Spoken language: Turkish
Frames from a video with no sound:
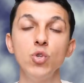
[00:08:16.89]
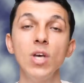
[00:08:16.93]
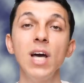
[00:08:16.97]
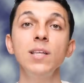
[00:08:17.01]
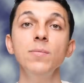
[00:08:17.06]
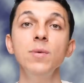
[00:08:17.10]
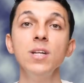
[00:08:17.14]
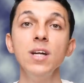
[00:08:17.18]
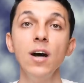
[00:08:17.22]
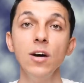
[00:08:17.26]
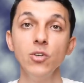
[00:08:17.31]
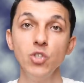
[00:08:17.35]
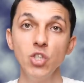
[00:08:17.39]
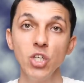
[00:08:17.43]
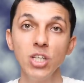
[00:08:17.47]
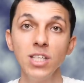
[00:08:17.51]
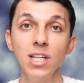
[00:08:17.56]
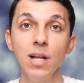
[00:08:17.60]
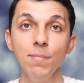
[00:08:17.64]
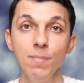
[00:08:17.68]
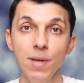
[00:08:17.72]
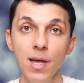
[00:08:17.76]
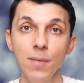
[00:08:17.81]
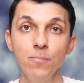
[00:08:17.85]
Yani bir
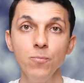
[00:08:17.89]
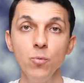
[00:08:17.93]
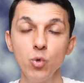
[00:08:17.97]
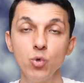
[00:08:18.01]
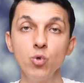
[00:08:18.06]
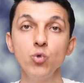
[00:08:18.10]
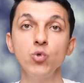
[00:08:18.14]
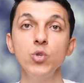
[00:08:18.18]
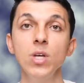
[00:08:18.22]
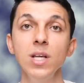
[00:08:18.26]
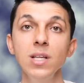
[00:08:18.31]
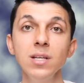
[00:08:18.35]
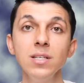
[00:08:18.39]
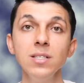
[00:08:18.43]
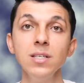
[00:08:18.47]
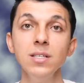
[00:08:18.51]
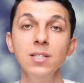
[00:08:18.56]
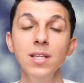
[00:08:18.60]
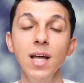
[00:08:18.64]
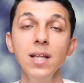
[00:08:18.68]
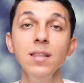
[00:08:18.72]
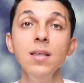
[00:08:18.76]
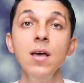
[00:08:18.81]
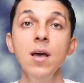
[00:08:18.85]
açıklama yapmıyorsunuz. En
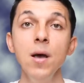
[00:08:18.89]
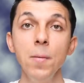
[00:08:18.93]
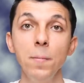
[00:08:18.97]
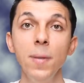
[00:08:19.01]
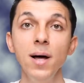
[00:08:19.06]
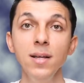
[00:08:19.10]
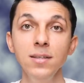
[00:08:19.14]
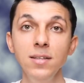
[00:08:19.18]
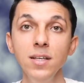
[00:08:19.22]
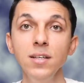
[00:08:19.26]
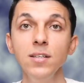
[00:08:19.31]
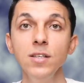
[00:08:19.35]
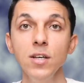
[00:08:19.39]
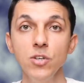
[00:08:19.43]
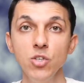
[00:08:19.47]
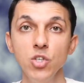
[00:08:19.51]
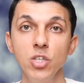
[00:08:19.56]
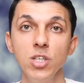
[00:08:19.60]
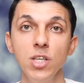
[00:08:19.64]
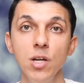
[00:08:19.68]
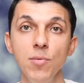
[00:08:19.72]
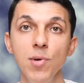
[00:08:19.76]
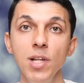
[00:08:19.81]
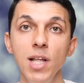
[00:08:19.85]
azından mantıklı
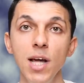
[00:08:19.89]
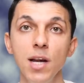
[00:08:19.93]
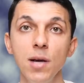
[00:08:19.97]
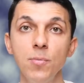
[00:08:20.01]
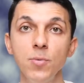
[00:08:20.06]
açıklamalar